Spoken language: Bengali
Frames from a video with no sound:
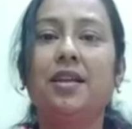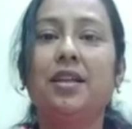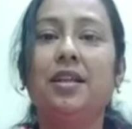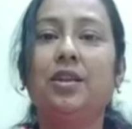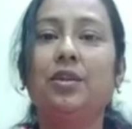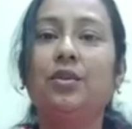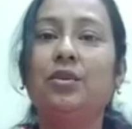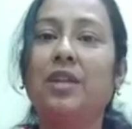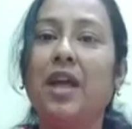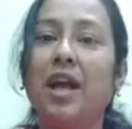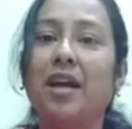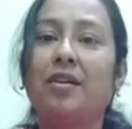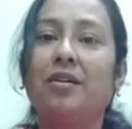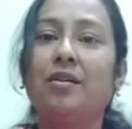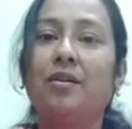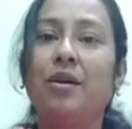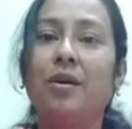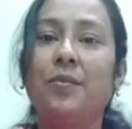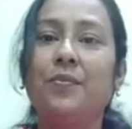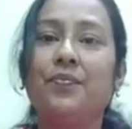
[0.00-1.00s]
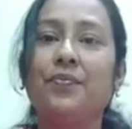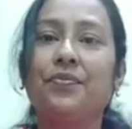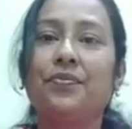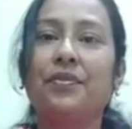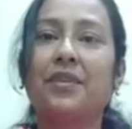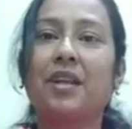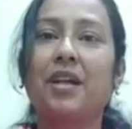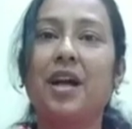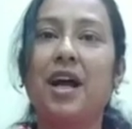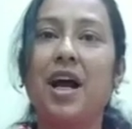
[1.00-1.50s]
কিন্তু দেখো
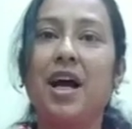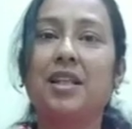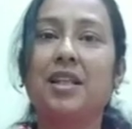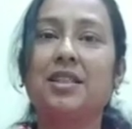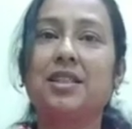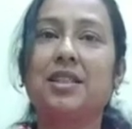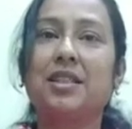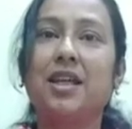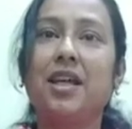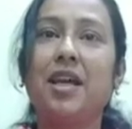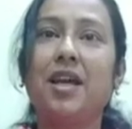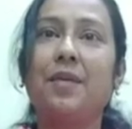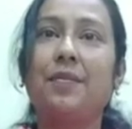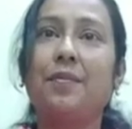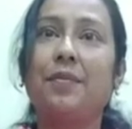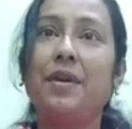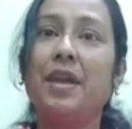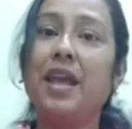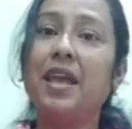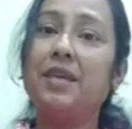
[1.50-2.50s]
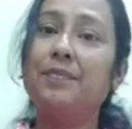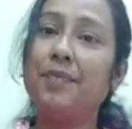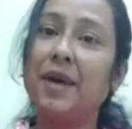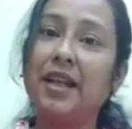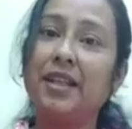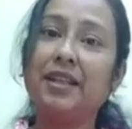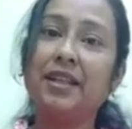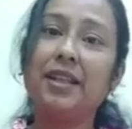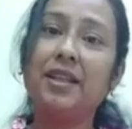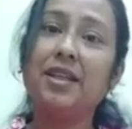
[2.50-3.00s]
আজকে এই
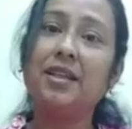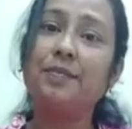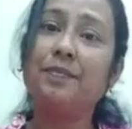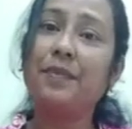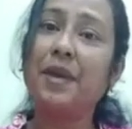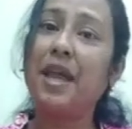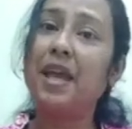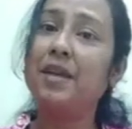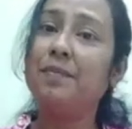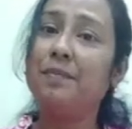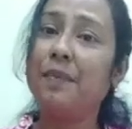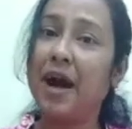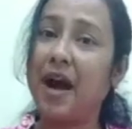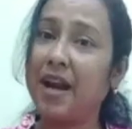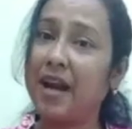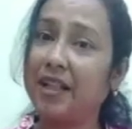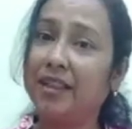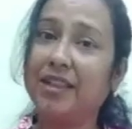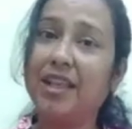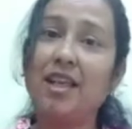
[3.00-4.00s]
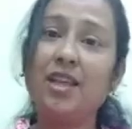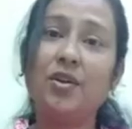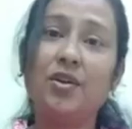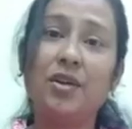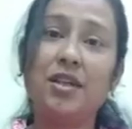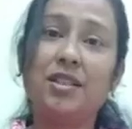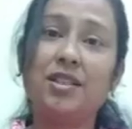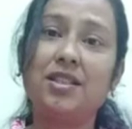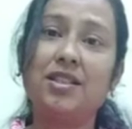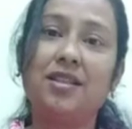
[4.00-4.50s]
পাড়াতেই এই পাড়াতেই
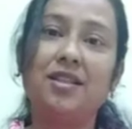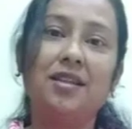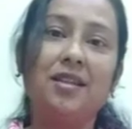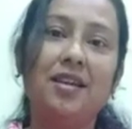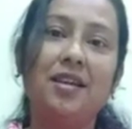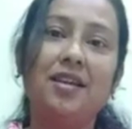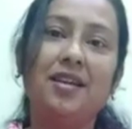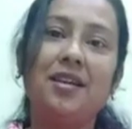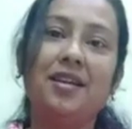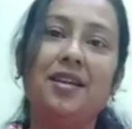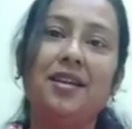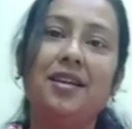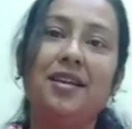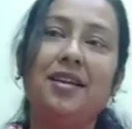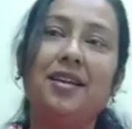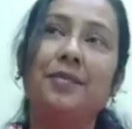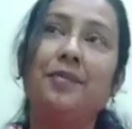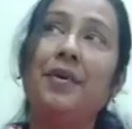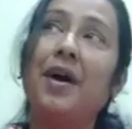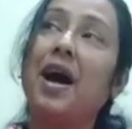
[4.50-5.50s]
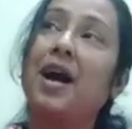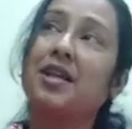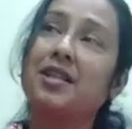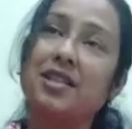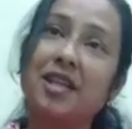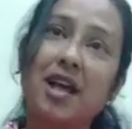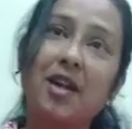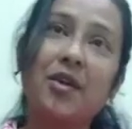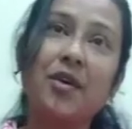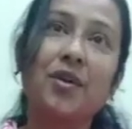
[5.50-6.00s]
রয়েছি
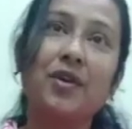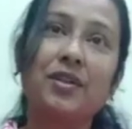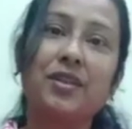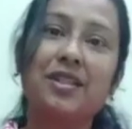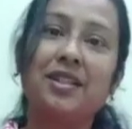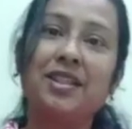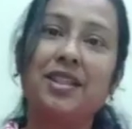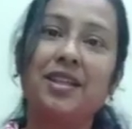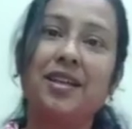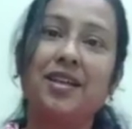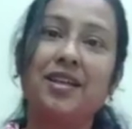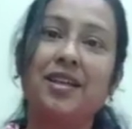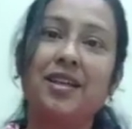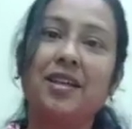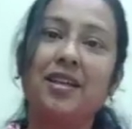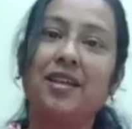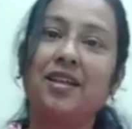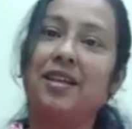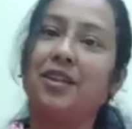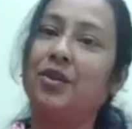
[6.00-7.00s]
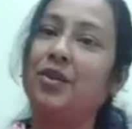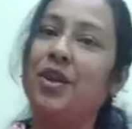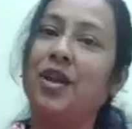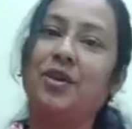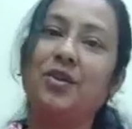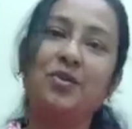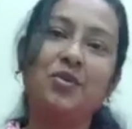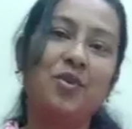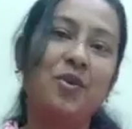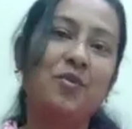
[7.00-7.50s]
ফাংশনও হচ্ছে কিন্তু
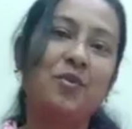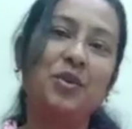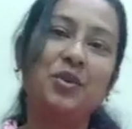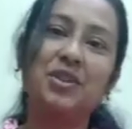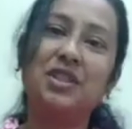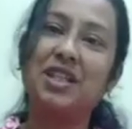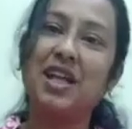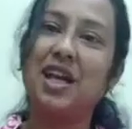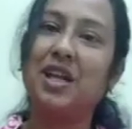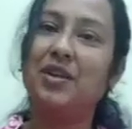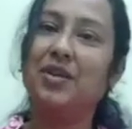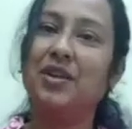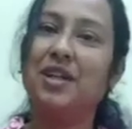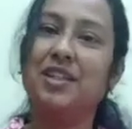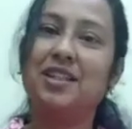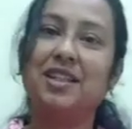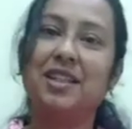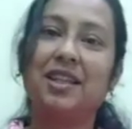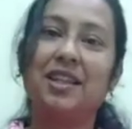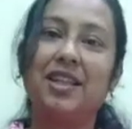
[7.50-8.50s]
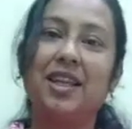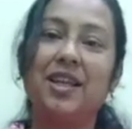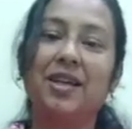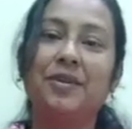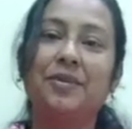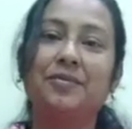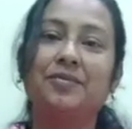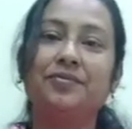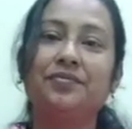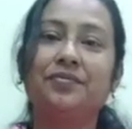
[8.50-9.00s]
একটুও মন চাইল না যেতে
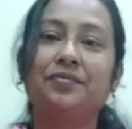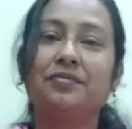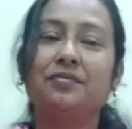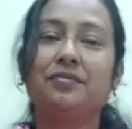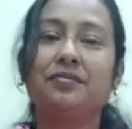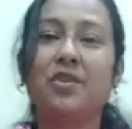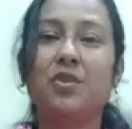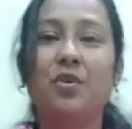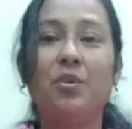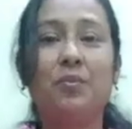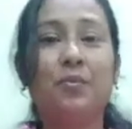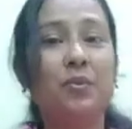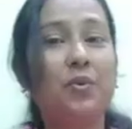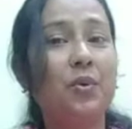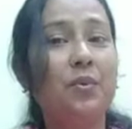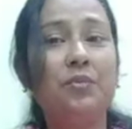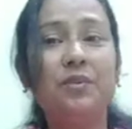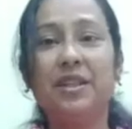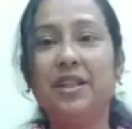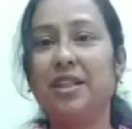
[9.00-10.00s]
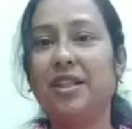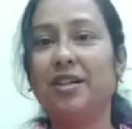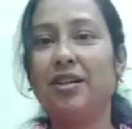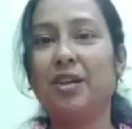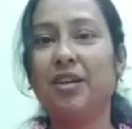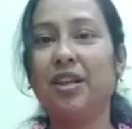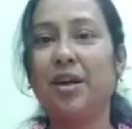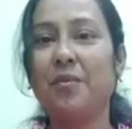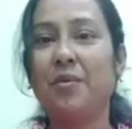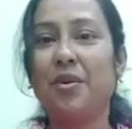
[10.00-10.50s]
খুব খুব দিদির
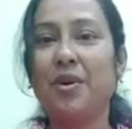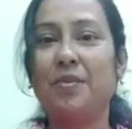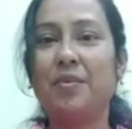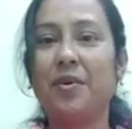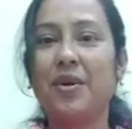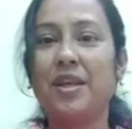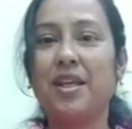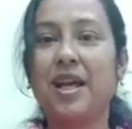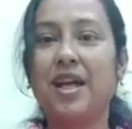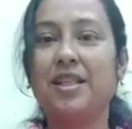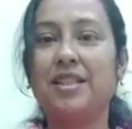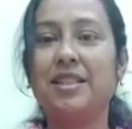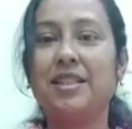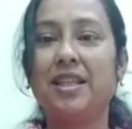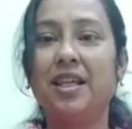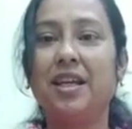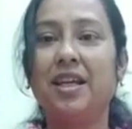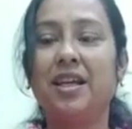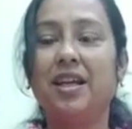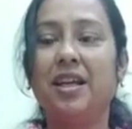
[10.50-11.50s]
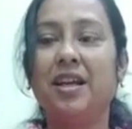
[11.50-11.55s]
কথা মনে পড়ে যাচ্ছে